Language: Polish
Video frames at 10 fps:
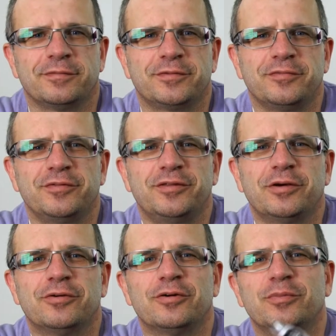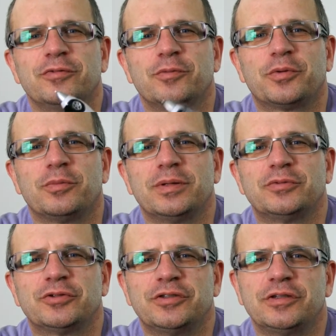tym wideo omówię problem
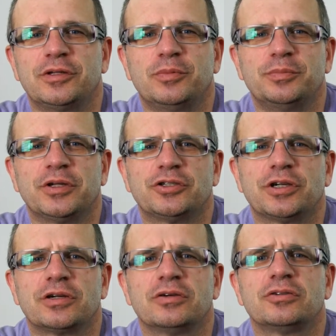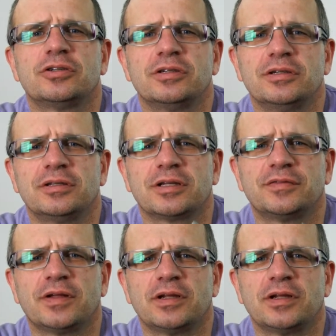cukrzycy typu pierwszego, czyli tzw.